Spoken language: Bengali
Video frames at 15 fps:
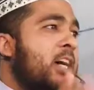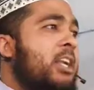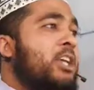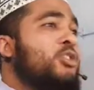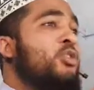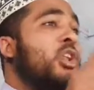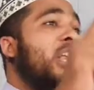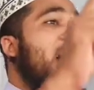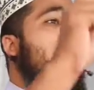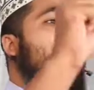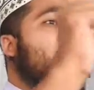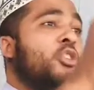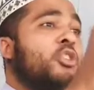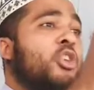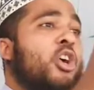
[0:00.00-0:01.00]
রসুলের
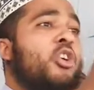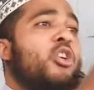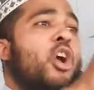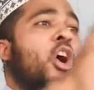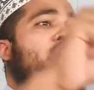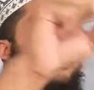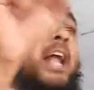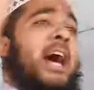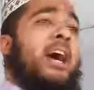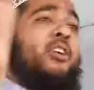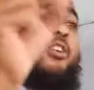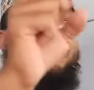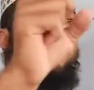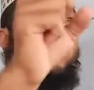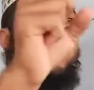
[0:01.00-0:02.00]
আদর্শ গ্রহণ না
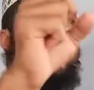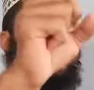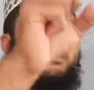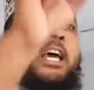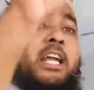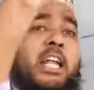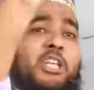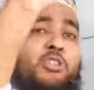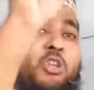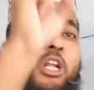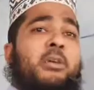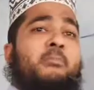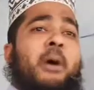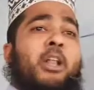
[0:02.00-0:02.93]
করলে রসুলের